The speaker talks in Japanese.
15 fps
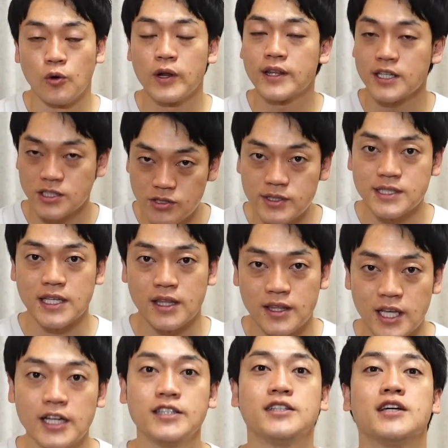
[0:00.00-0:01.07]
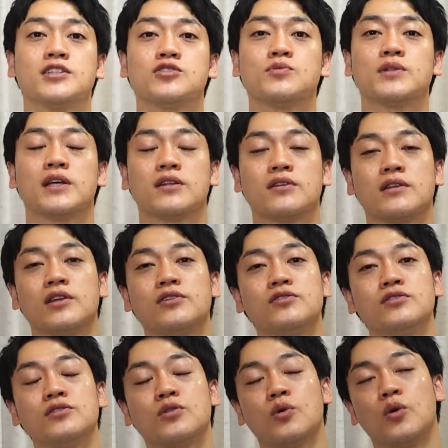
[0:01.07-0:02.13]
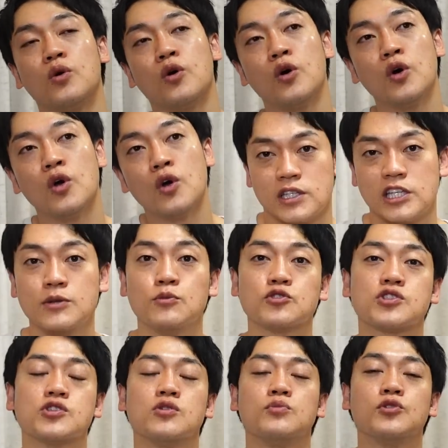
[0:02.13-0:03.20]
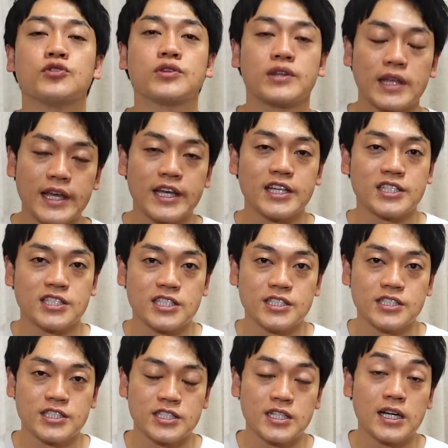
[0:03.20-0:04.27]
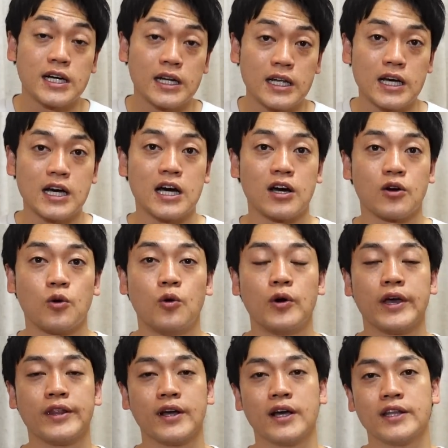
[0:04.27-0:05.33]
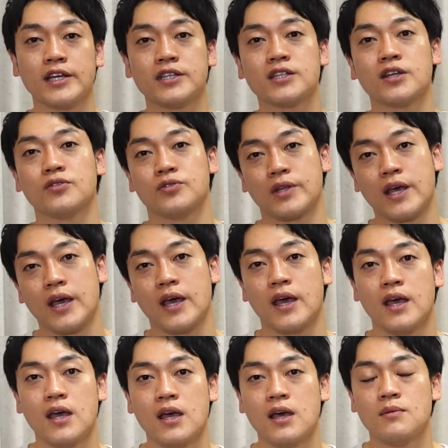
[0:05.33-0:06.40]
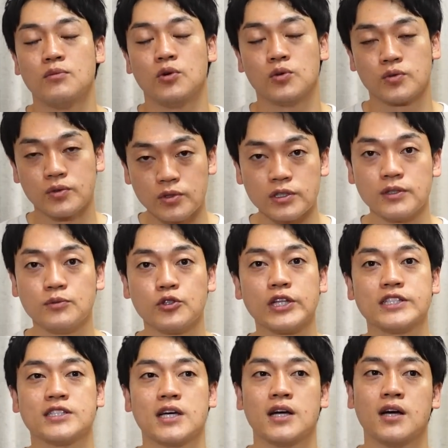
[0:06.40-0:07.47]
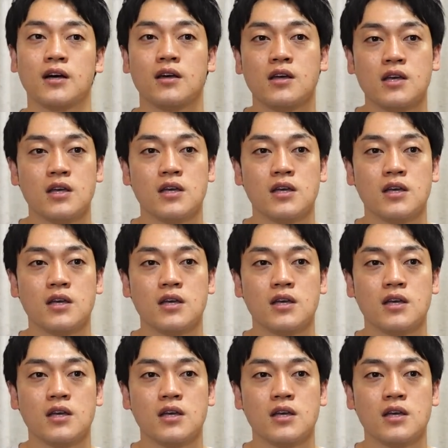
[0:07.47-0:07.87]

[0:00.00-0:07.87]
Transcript: 俺たちは絶対に大丈夫だっていうこう気持ちを持って信じながら公演ができたので本当にモネちゃん